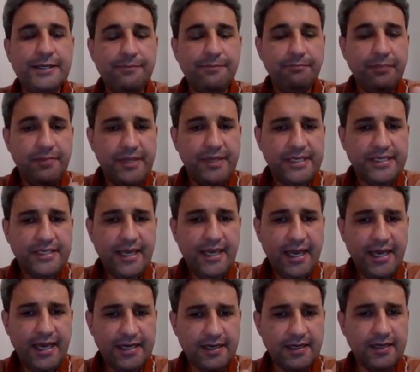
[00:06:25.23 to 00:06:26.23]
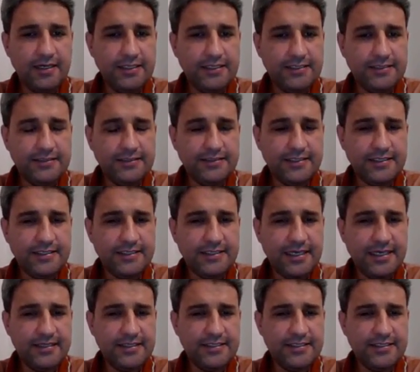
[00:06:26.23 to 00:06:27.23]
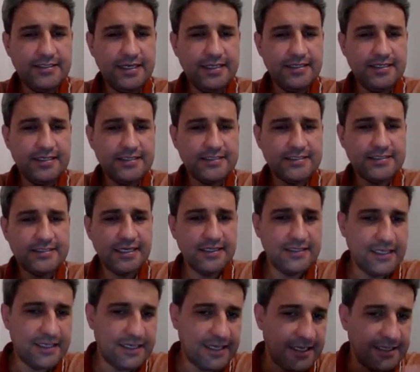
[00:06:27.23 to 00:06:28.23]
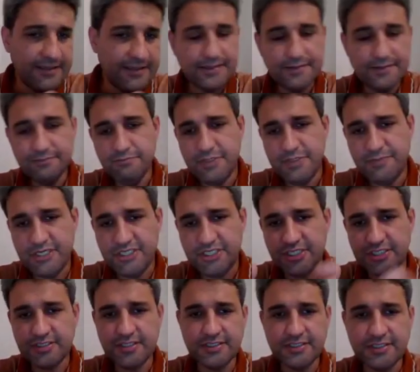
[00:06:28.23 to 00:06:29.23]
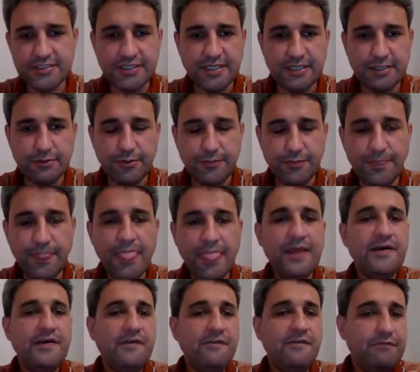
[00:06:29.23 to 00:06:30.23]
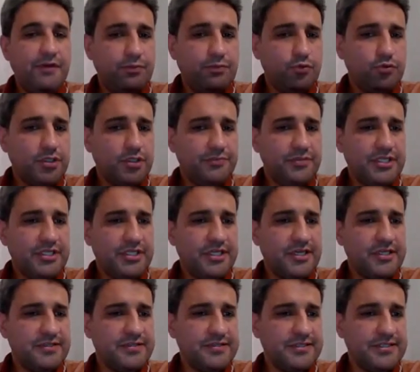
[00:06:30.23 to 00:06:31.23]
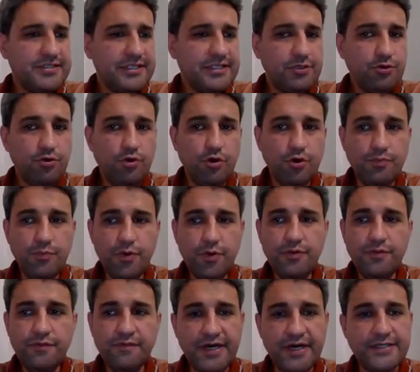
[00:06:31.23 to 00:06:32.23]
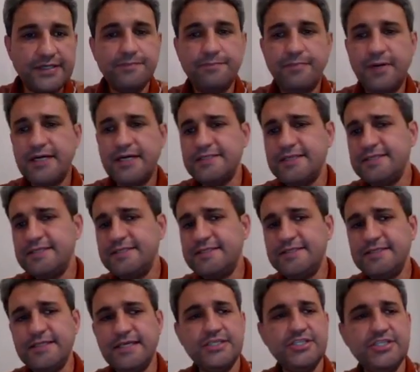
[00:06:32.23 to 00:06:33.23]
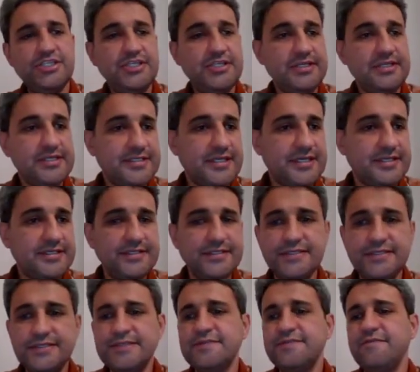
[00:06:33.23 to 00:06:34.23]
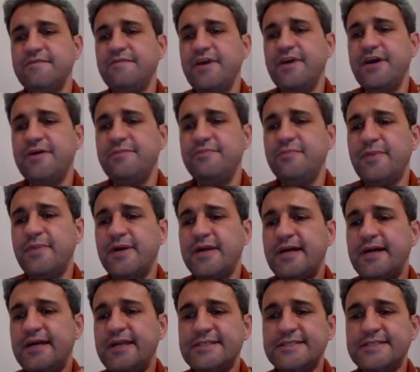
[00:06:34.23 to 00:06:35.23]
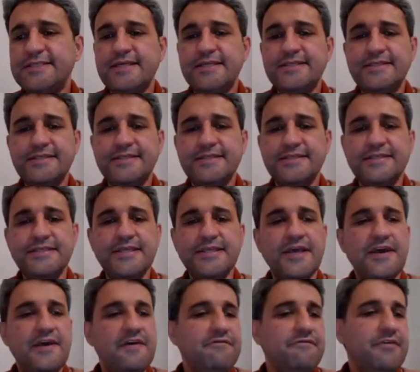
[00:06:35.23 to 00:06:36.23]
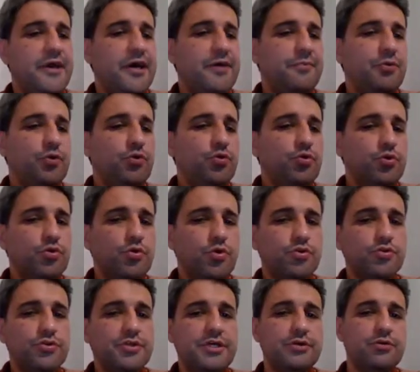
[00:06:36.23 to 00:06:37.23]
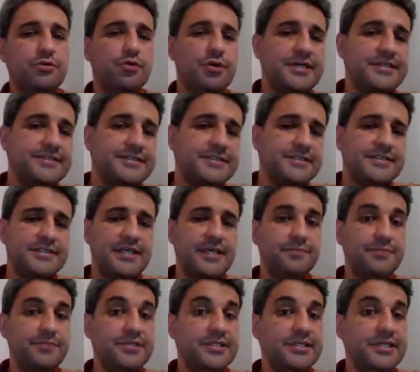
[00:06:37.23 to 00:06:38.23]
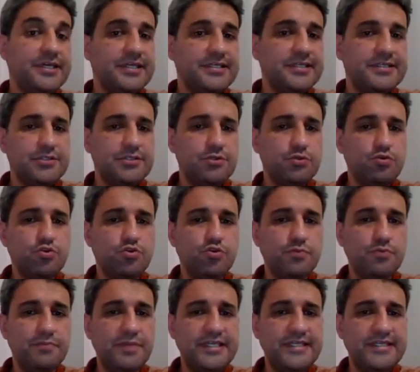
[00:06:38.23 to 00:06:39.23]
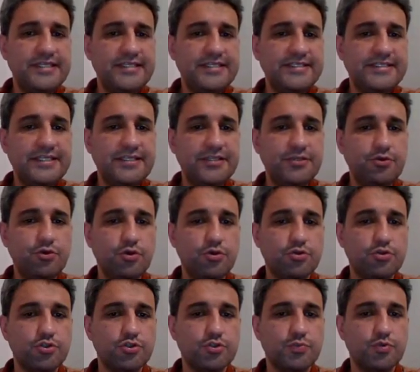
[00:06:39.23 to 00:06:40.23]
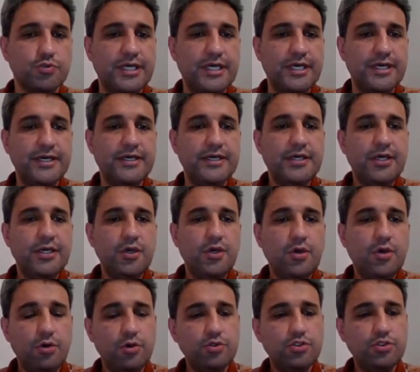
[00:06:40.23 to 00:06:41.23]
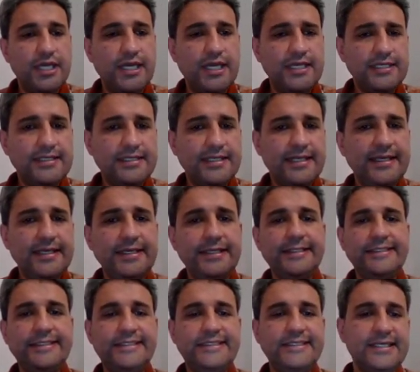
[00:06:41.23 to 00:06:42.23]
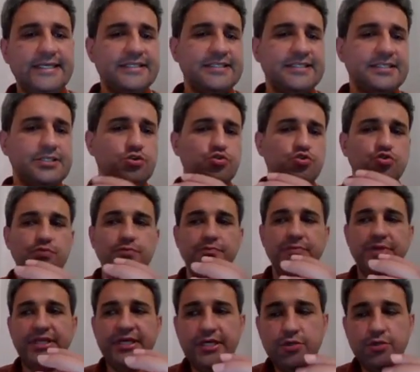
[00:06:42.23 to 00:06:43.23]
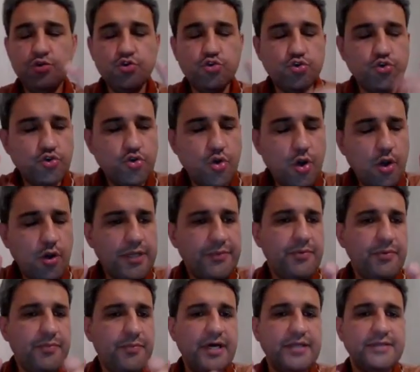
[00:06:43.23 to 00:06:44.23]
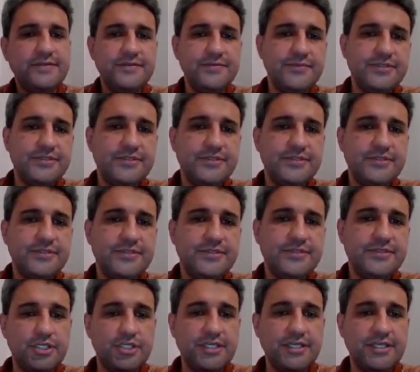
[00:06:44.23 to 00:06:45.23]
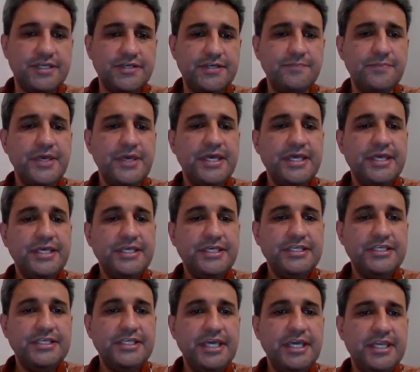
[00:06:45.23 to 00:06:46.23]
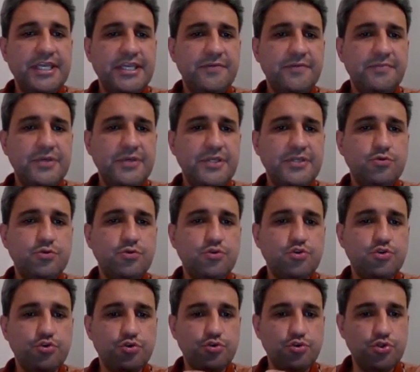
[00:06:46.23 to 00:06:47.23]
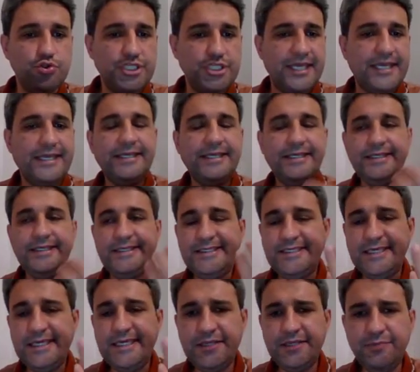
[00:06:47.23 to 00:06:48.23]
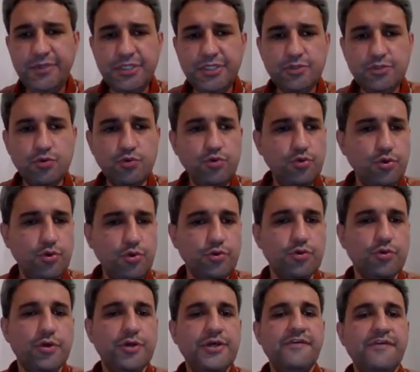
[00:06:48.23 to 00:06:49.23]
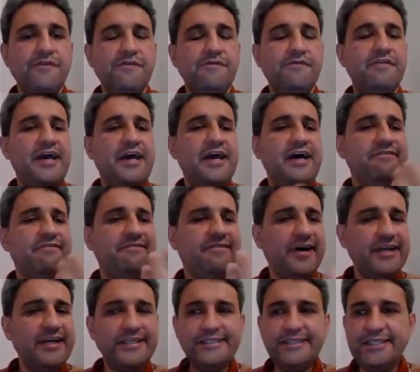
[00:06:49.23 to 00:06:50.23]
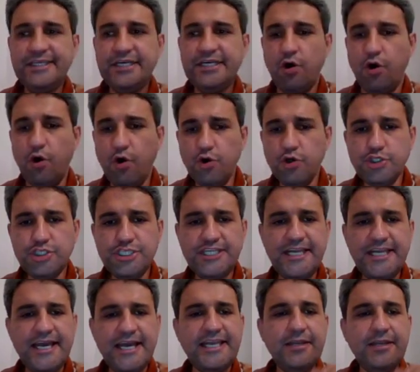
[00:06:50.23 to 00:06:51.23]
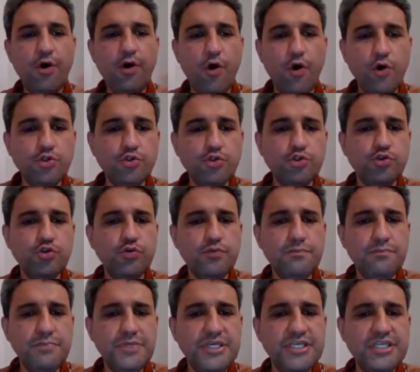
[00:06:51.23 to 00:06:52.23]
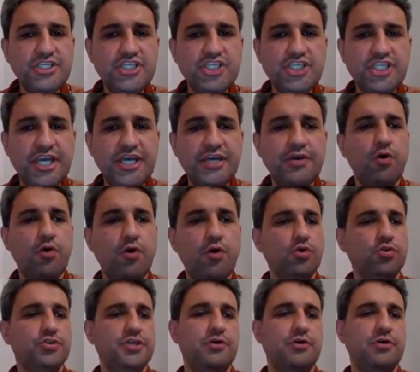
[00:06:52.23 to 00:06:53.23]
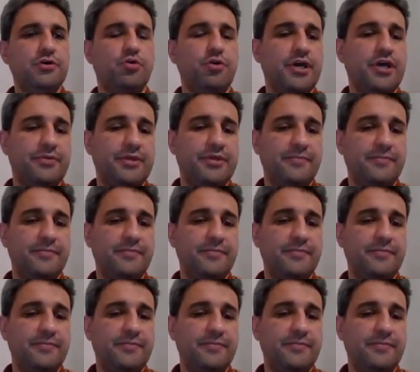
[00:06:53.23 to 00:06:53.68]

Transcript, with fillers: Bebek her ağladığında kendi kendine sallanan bir beşik tasarlıyor. Ve burada bir yaratıcılık yok mu? Var. Bazen sizler şiir yazarsınız veya bir makale yazarsınız veya bir ürün ortaya koyarsanız hep yaratıcı düşünmenin izlerini görürüz burada. Özellikle yaratıcı düşünmede şöyle bir mantığım var sevgili hocalarım. Yeni bir düşünce, yeni bir ürün veya farklı, orijinal, özgün bir şey ortaya koyabilme.